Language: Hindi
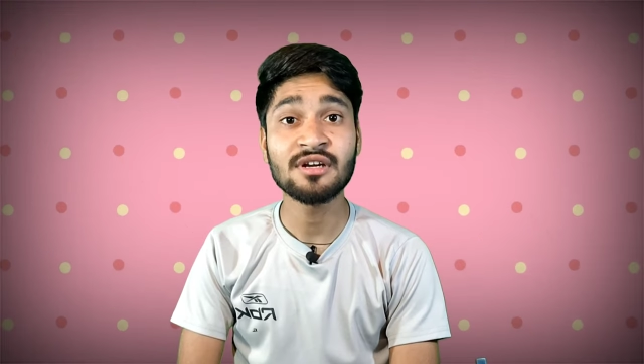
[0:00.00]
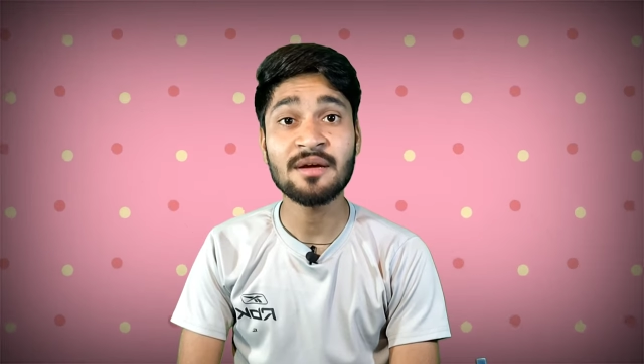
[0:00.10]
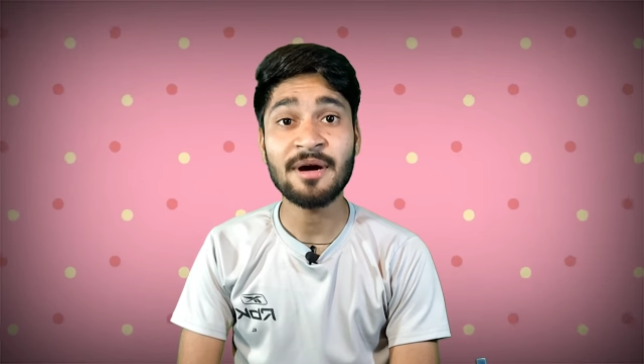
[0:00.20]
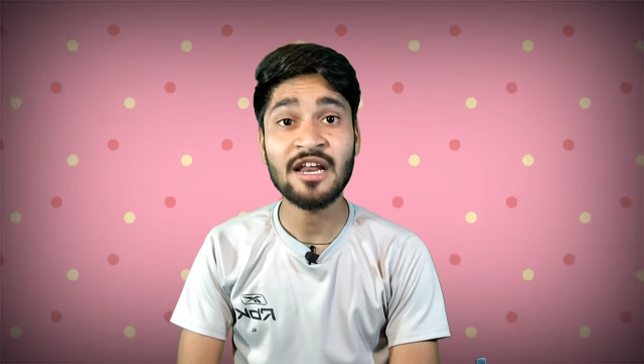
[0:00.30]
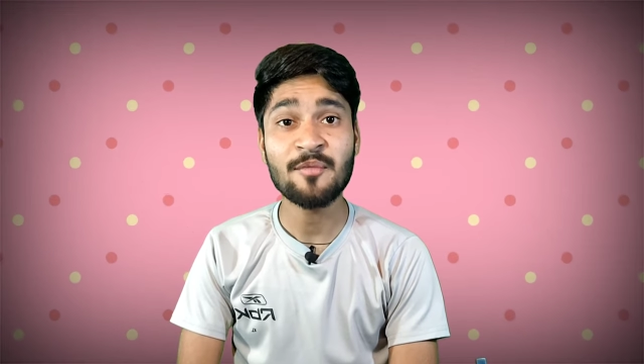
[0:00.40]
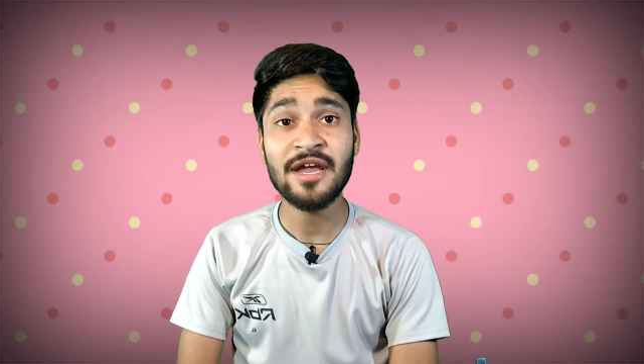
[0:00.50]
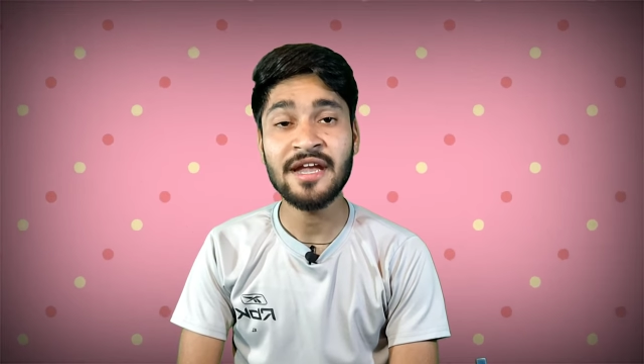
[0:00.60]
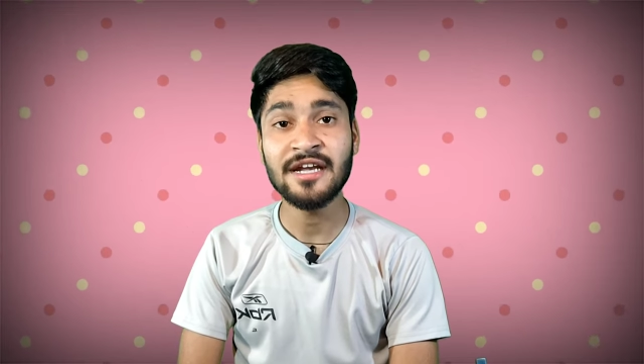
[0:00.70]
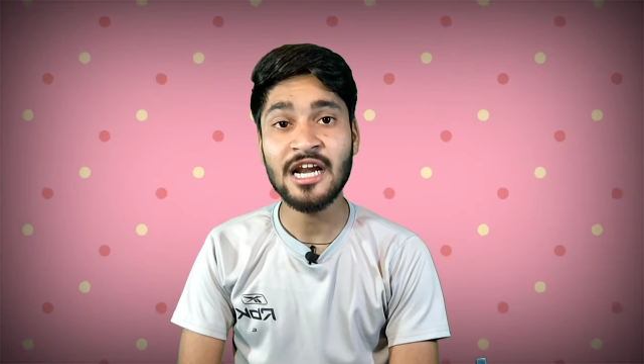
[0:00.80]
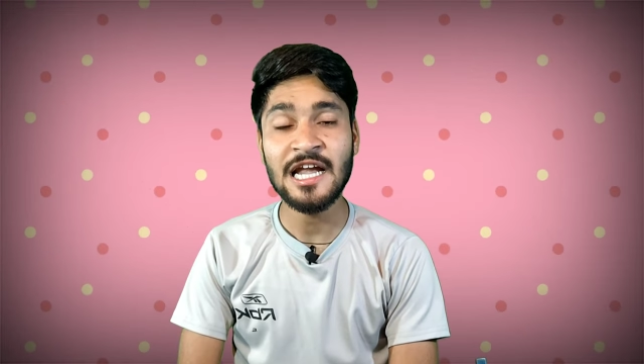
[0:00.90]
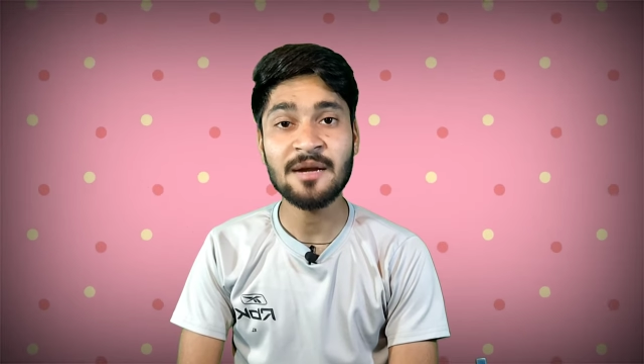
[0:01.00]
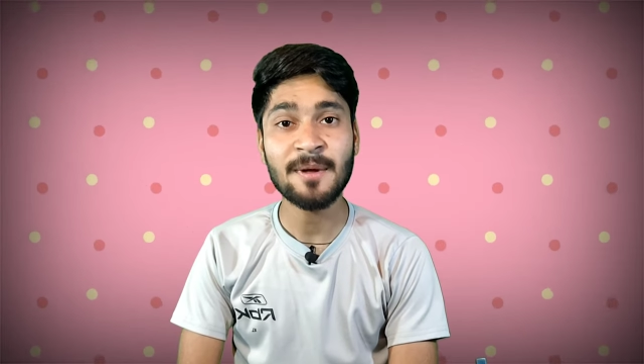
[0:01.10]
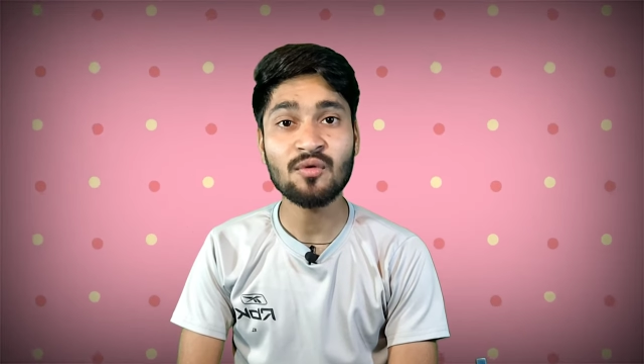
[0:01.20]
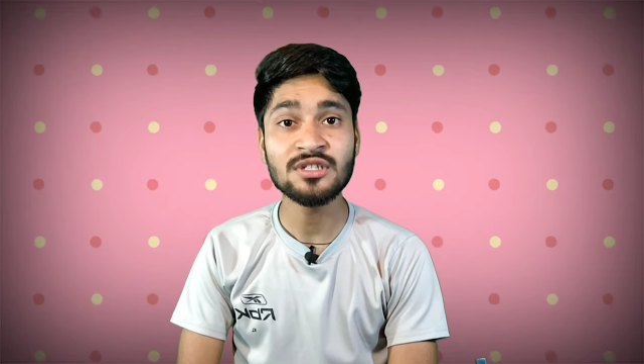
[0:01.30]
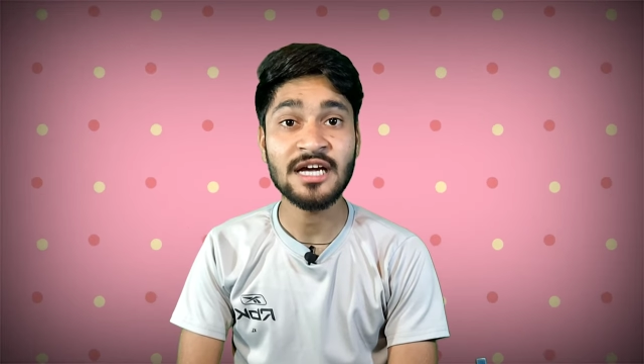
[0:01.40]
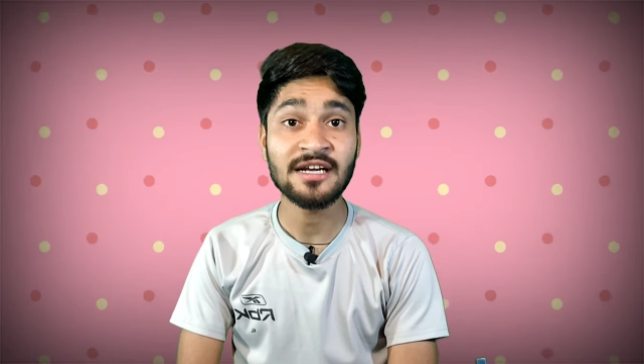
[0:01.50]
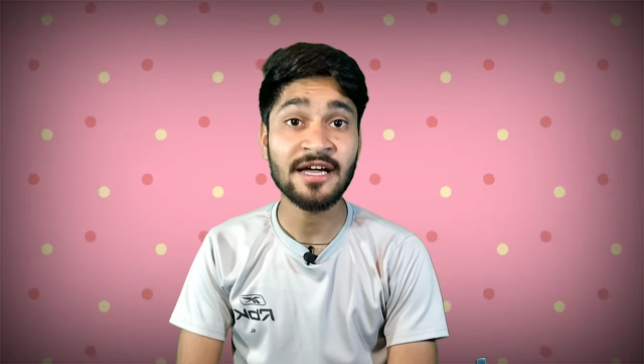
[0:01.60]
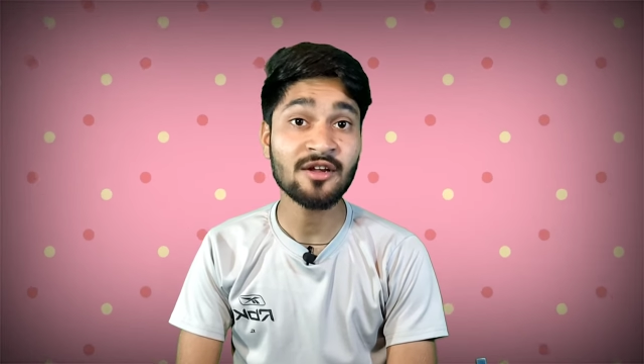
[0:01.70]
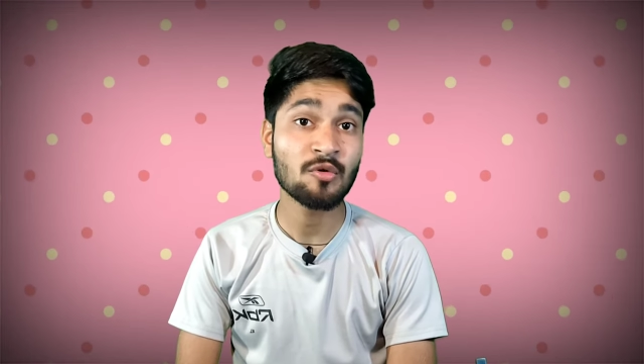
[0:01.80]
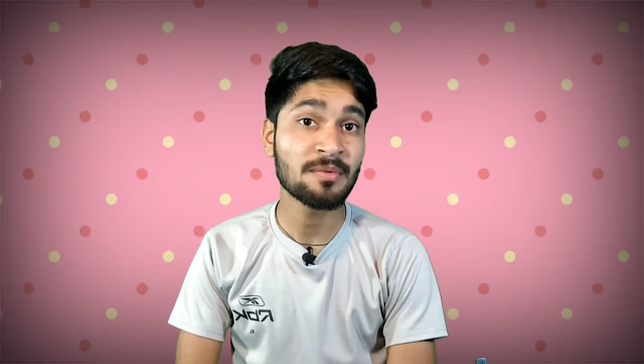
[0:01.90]
उनके बारे में इंटरनेट पर कोई
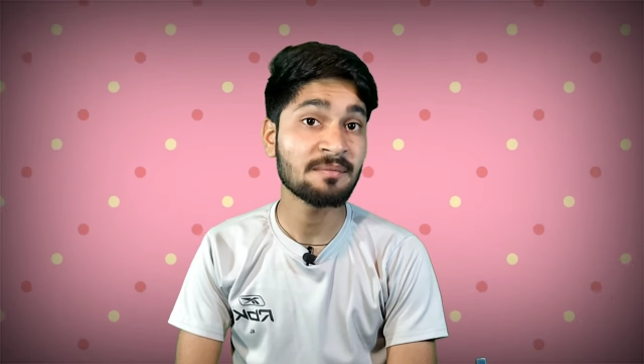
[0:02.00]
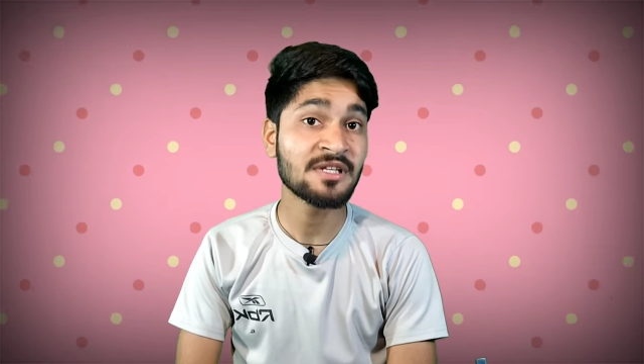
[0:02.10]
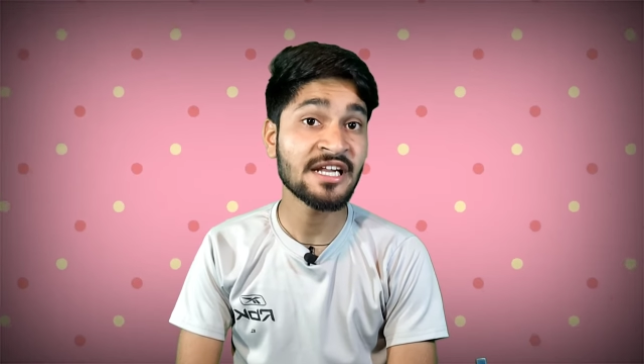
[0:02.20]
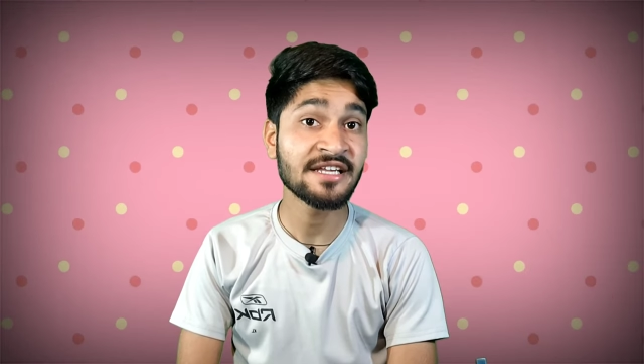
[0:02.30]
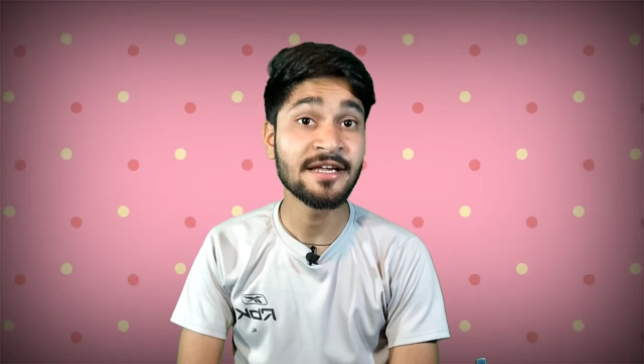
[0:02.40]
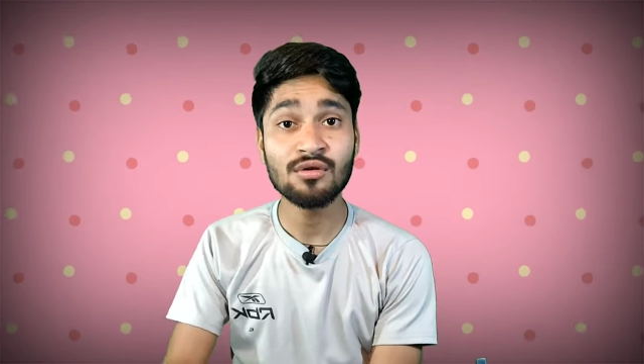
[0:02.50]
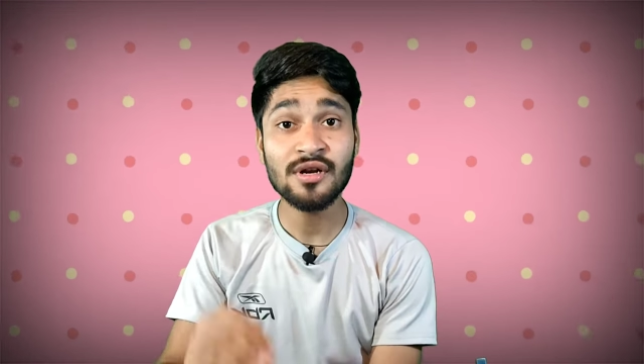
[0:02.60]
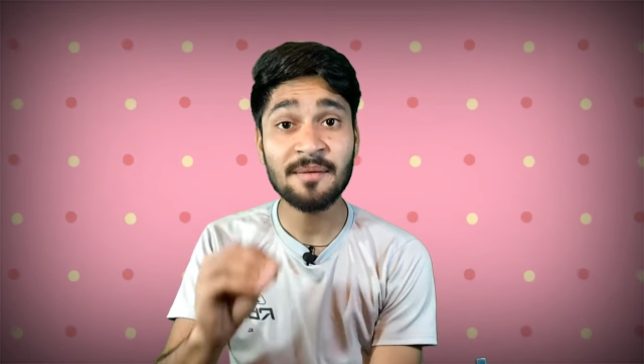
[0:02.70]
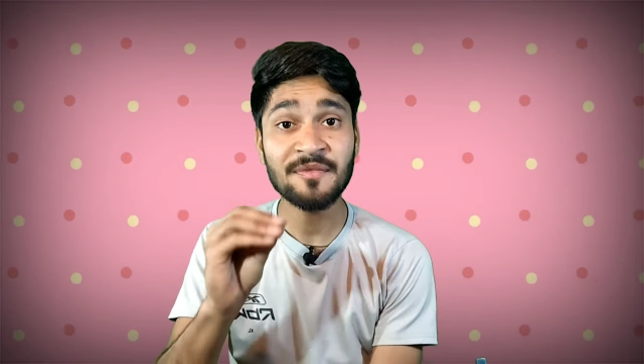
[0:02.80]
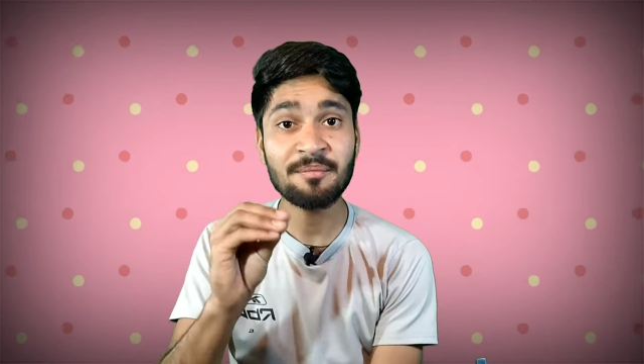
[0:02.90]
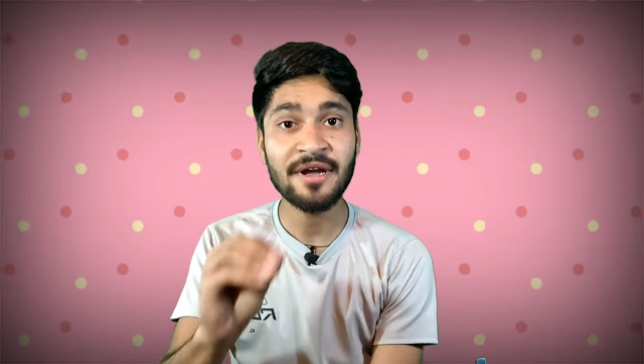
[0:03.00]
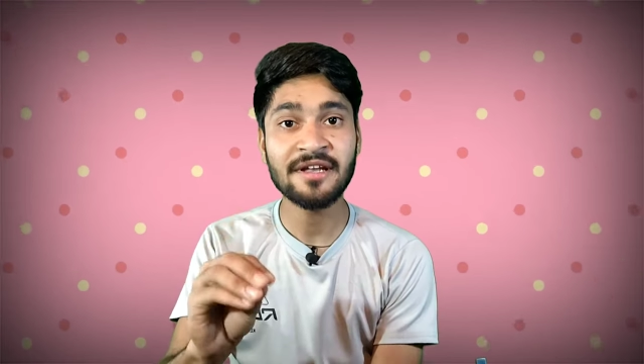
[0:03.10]
जानकारी उपलब्ध नहीं है उन्होंने अपनी